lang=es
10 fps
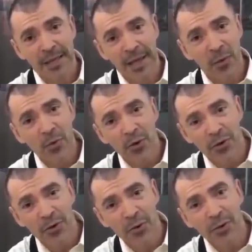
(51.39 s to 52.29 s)
de
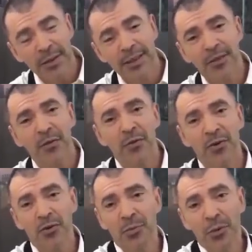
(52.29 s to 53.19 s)
unos dulces, son
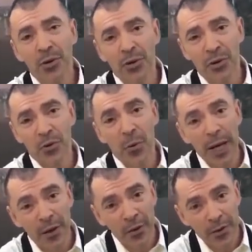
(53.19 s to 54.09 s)
unos bollos
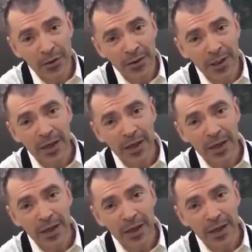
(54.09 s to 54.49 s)
suecos,